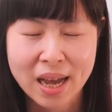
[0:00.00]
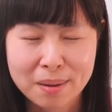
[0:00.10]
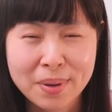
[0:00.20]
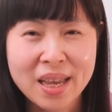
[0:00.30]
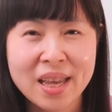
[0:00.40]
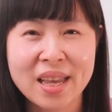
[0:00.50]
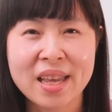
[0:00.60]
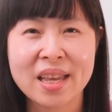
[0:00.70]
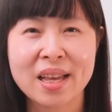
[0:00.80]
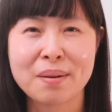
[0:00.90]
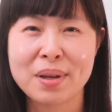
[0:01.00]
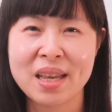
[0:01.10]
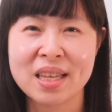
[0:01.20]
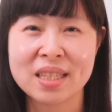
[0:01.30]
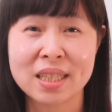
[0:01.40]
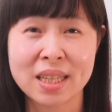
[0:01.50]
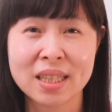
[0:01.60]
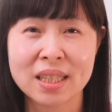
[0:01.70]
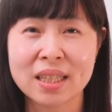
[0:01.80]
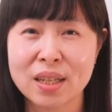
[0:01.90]
阿妹，阿妹，时
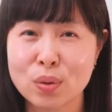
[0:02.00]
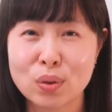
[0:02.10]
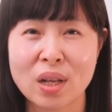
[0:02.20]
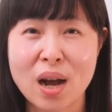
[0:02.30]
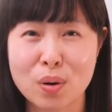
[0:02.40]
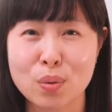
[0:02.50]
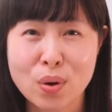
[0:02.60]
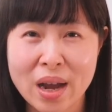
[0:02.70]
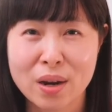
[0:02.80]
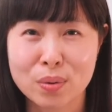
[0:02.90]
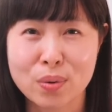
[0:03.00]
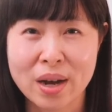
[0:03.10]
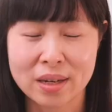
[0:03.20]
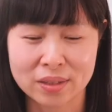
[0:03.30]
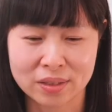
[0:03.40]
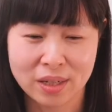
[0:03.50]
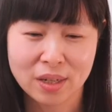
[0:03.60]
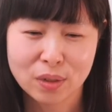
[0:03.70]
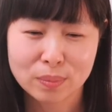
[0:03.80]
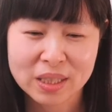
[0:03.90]
间真的过得好快，好快哦！
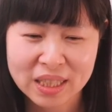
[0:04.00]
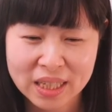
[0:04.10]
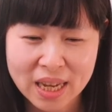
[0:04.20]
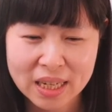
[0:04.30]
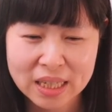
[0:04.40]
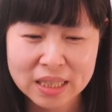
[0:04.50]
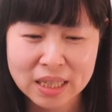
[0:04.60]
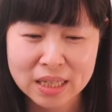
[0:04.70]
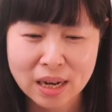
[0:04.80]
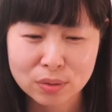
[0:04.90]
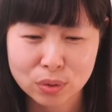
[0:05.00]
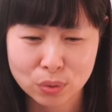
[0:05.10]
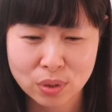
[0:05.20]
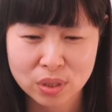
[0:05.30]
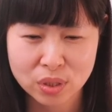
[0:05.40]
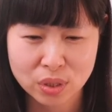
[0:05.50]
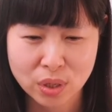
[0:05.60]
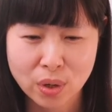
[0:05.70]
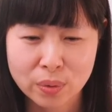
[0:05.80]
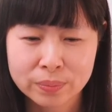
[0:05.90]
我们今天已经进到九月十
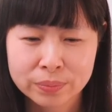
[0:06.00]
六。